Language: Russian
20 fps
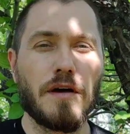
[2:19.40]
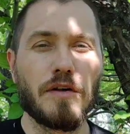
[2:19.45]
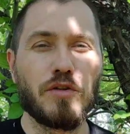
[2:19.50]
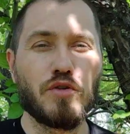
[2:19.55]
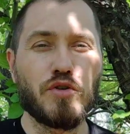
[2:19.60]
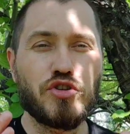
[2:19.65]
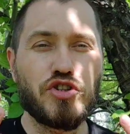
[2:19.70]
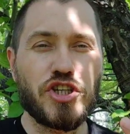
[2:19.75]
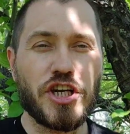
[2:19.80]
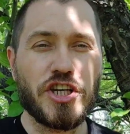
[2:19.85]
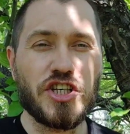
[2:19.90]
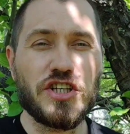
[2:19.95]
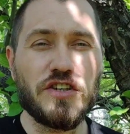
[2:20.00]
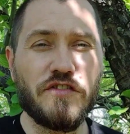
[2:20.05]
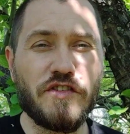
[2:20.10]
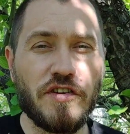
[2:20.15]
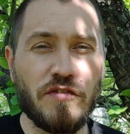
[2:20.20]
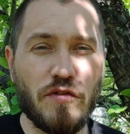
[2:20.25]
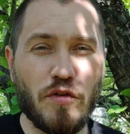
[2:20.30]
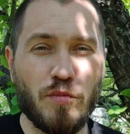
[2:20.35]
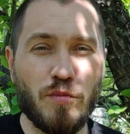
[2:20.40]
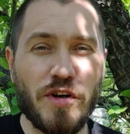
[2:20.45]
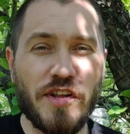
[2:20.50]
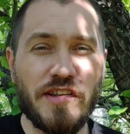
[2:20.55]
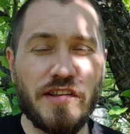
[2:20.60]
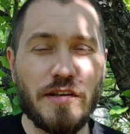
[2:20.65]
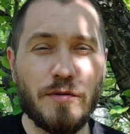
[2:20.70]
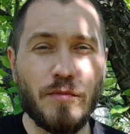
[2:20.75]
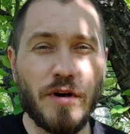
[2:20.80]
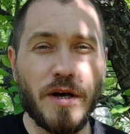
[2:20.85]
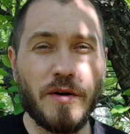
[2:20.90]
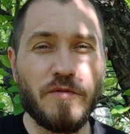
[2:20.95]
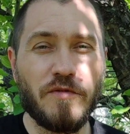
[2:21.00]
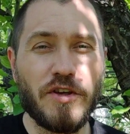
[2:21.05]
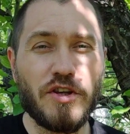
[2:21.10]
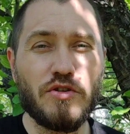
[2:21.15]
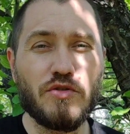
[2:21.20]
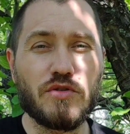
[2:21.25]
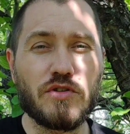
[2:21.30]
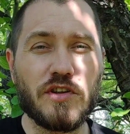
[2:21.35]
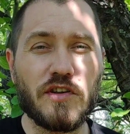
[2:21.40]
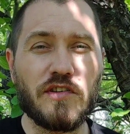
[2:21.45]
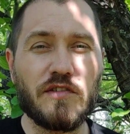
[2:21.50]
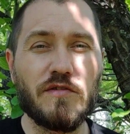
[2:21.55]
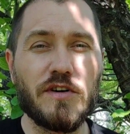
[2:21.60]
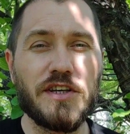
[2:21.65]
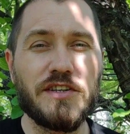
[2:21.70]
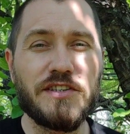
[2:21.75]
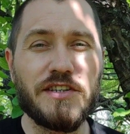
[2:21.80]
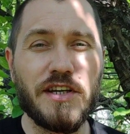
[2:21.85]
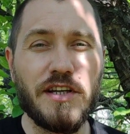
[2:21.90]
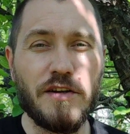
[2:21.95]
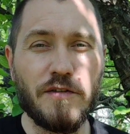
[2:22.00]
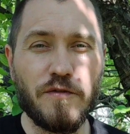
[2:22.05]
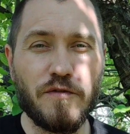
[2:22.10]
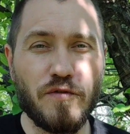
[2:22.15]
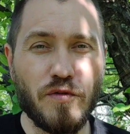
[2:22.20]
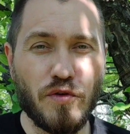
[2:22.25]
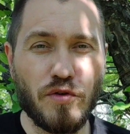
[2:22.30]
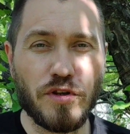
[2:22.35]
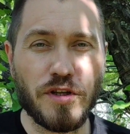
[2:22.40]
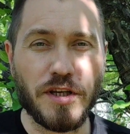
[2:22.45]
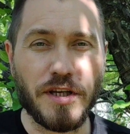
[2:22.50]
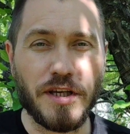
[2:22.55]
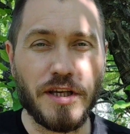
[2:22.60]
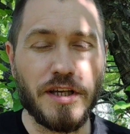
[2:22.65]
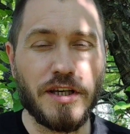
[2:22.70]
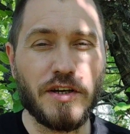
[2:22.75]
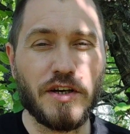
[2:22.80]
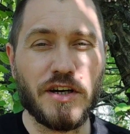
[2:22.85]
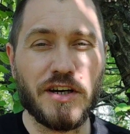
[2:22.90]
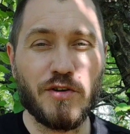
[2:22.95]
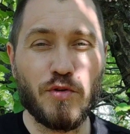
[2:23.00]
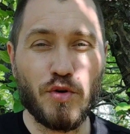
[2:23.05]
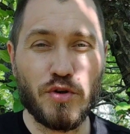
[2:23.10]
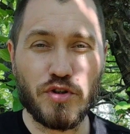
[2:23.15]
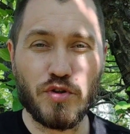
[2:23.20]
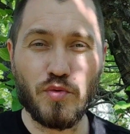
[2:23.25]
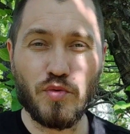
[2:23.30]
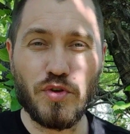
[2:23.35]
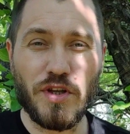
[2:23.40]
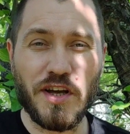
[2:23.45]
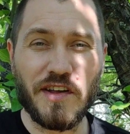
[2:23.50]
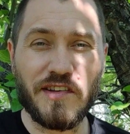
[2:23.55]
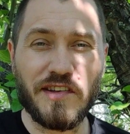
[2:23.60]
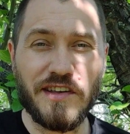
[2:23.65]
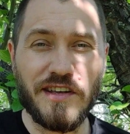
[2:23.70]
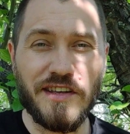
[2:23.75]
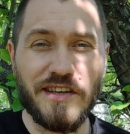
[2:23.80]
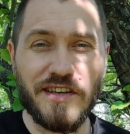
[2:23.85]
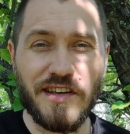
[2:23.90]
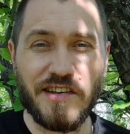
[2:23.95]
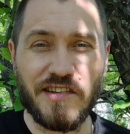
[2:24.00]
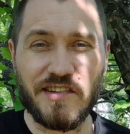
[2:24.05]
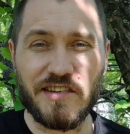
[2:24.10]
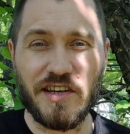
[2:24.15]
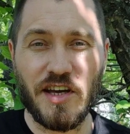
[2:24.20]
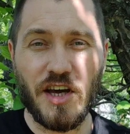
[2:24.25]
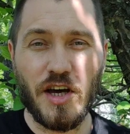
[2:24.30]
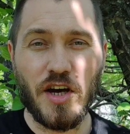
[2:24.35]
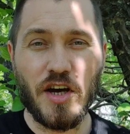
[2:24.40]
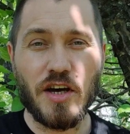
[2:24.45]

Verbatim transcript: Но чаще всего мы снимаем видео на свои телефоны, и хоть у нас и есть